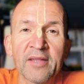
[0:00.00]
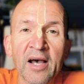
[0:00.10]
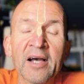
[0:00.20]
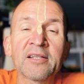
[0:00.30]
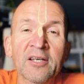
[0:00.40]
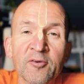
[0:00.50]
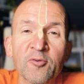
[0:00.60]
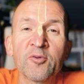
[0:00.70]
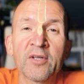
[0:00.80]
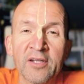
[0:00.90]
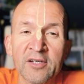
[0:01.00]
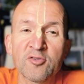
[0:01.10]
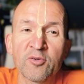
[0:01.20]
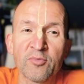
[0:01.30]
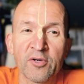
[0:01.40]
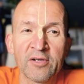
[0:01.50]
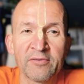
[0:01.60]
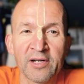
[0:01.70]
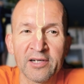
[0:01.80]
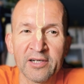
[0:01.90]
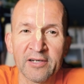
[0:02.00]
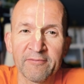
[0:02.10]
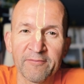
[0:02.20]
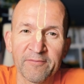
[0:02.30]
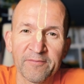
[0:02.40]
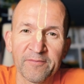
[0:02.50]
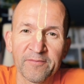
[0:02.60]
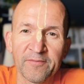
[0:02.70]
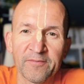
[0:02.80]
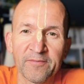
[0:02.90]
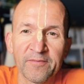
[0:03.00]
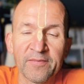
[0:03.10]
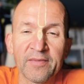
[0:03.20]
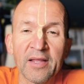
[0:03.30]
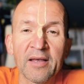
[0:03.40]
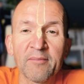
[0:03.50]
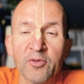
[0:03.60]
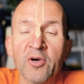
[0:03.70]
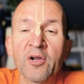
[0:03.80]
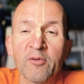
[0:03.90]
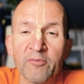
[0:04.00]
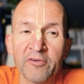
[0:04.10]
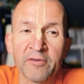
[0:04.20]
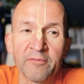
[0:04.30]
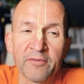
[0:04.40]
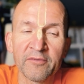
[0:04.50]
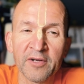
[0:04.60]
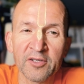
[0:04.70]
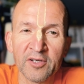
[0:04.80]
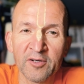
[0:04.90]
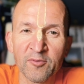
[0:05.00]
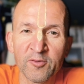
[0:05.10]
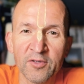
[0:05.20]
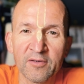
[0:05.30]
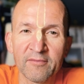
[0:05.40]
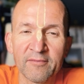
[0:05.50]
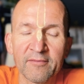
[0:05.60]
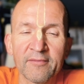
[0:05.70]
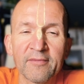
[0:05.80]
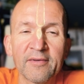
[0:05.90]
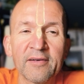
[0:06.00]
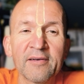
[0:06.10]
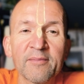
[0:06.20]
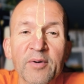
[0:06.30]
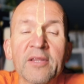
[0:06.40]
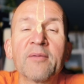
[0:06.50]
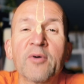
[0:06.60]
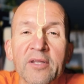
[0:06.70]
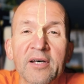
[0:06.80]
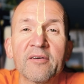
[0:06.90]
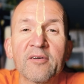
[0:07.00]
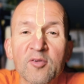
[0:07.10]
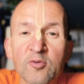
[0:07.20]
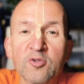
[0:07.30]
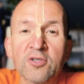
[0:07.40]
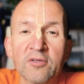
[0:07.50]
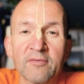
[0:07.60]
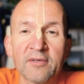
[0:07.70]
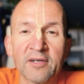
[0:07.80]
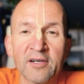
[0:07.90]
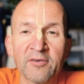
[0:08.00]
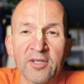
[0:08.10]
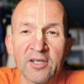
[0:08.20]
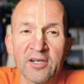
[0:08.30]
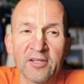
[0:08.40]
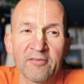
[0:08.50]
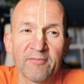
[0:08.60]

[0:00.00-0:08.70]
А Радхакунда, она еще более великая. Много любви в Радхакунде, поэтому она лучше Гавардхана.